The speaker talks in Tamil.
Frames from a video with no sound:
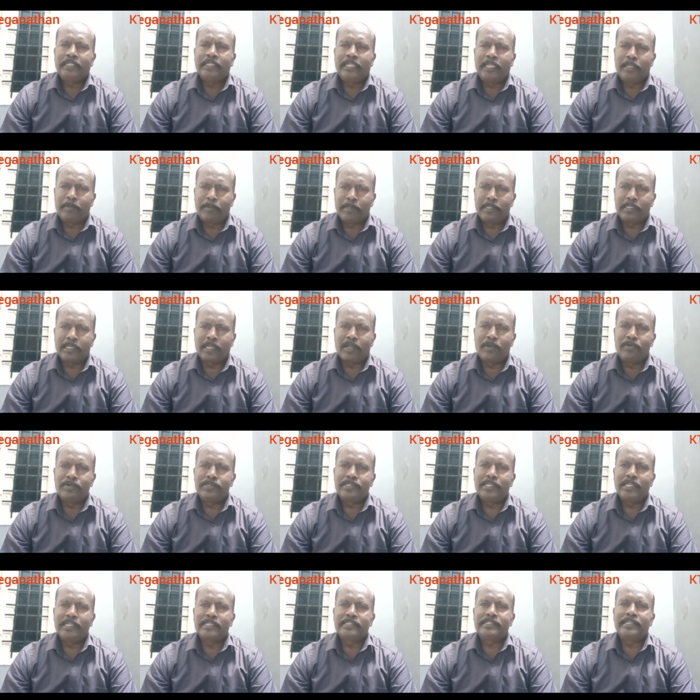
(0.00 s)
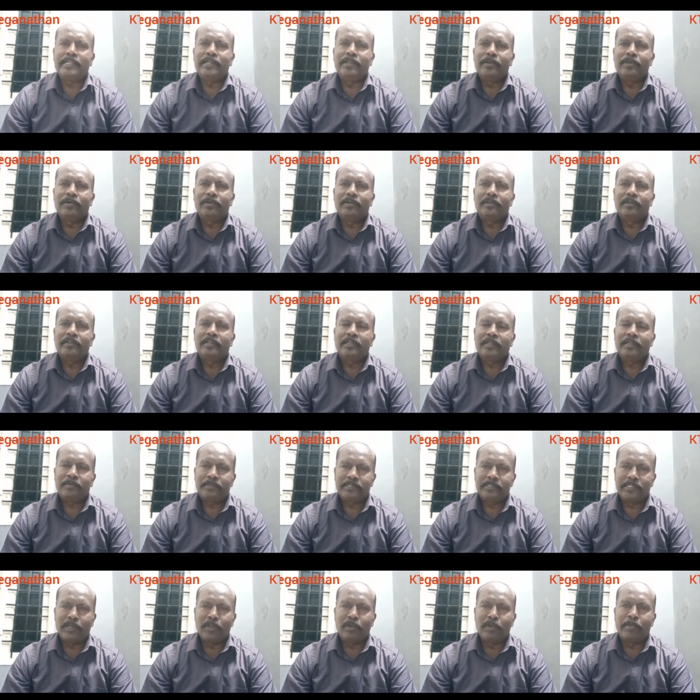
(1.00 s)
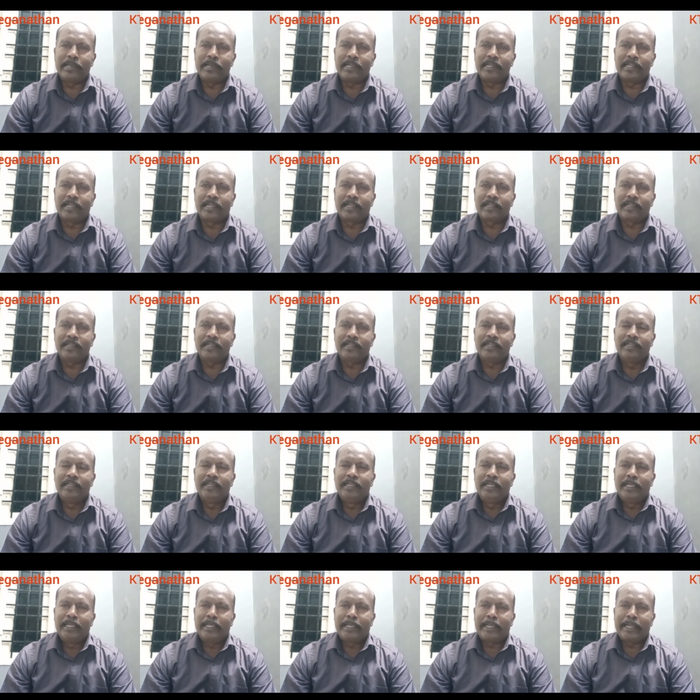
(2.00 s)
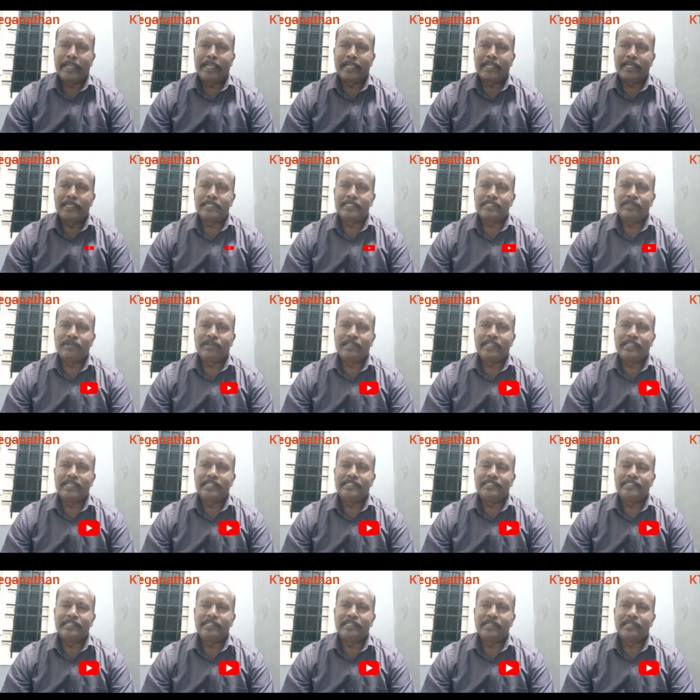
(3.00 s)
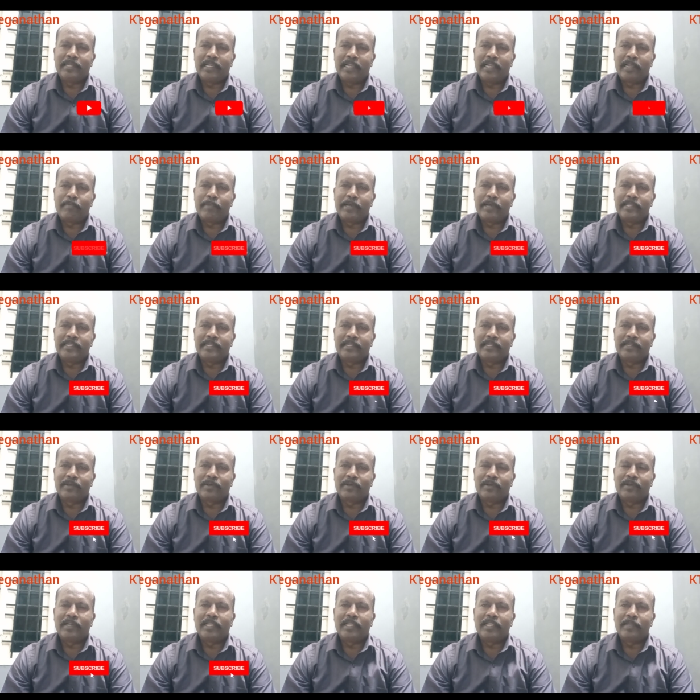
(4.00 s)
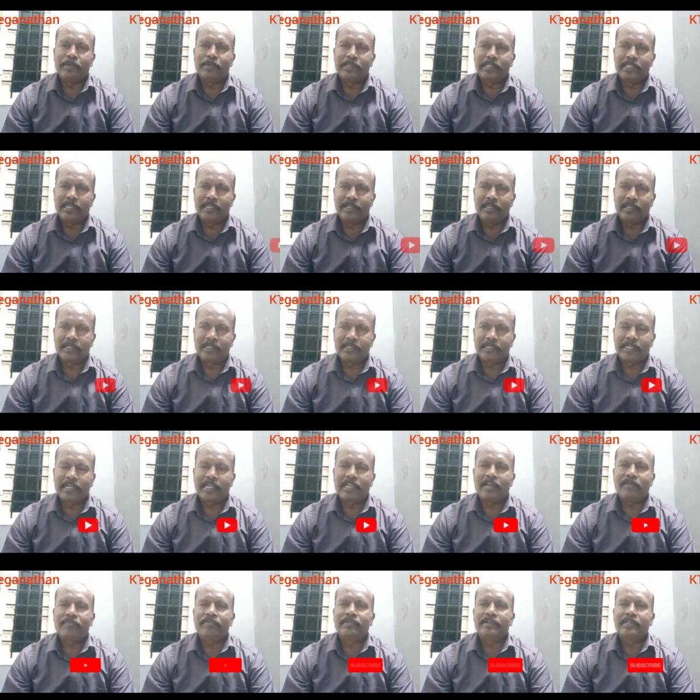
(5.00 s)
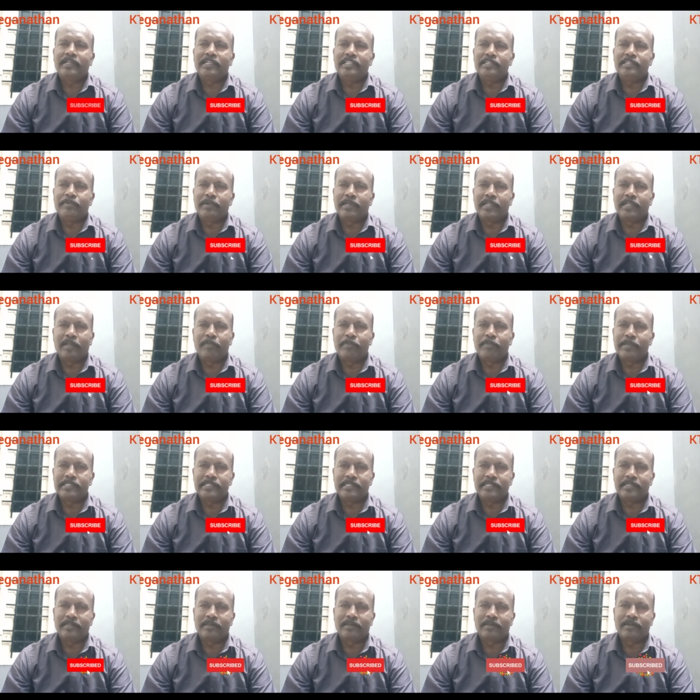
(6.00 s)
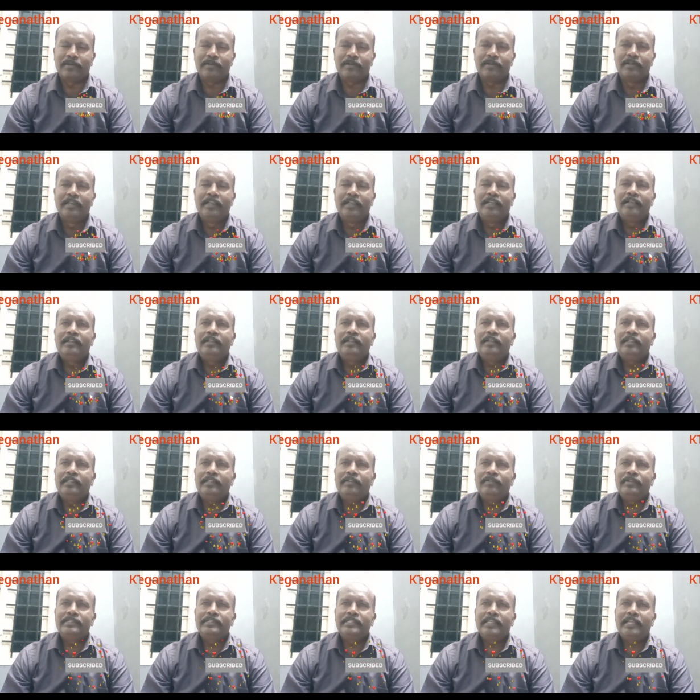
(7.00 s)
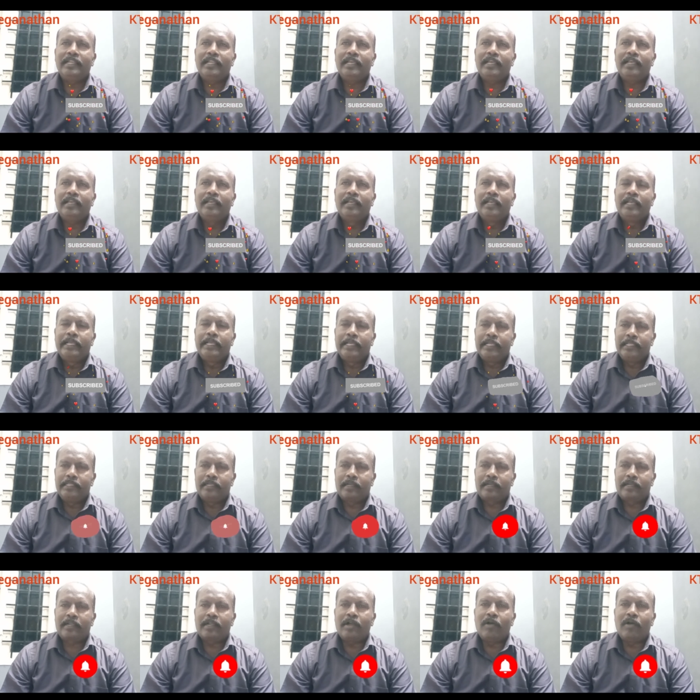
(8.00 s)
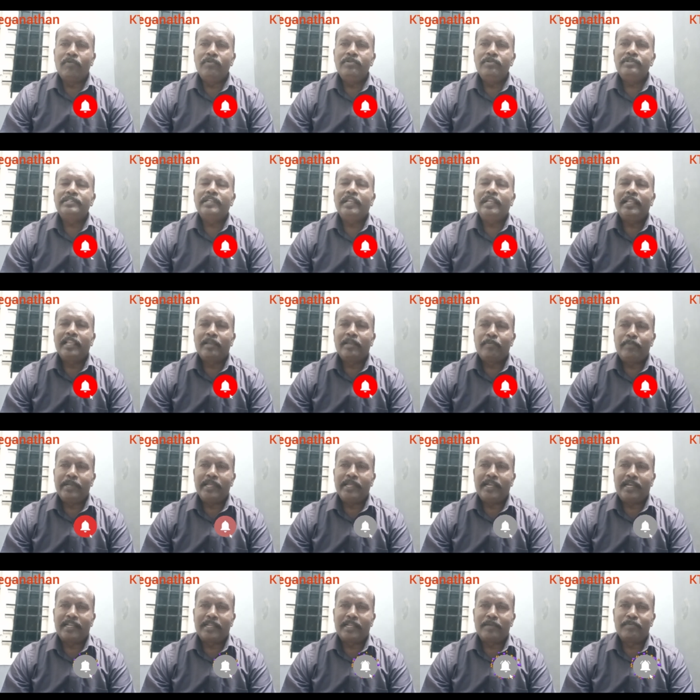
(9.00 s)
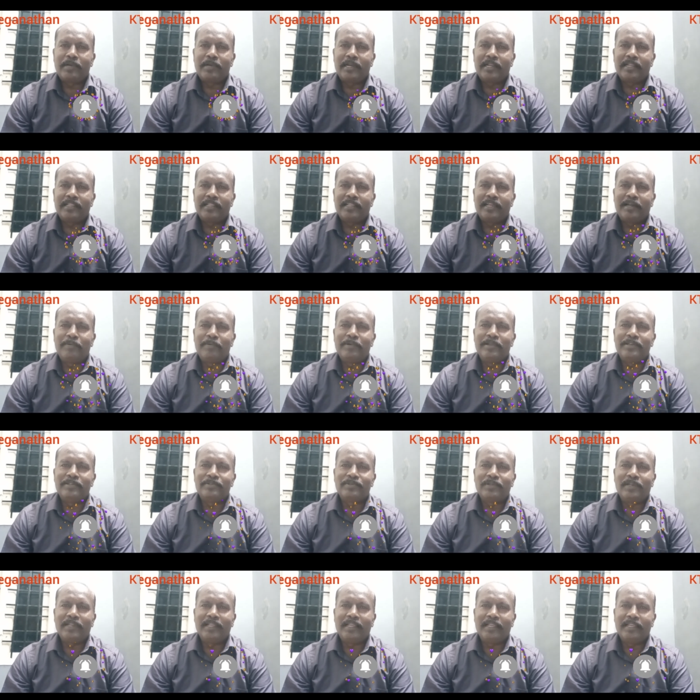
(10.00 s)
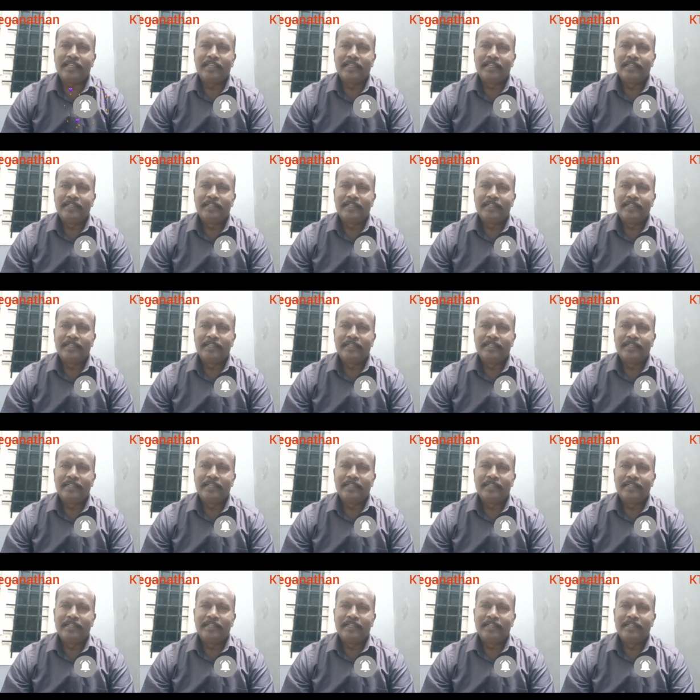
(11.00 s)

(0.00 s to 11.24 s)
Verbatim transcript: நிறைய இப்போ இந்த கவுன்சிலிங் ஷெட்யூல் ஷெட்யூல் பண்ணிட்டாங்க ரேங்க் லிஸ்ட் வந்தாச்சு எல்லோரும் பார்த்துட்ருக்குறோம் அதை பற்றின கட் ஆஃப் எலிஜிபிலிட்டிலாம் பேசிகிட்டு இருக்கிறோம் இந்த வரிசையில் இந்த கவுன்சிலிங் எப்படி அட்டன் பண்ணுறது அப்படின்னு சொல்லி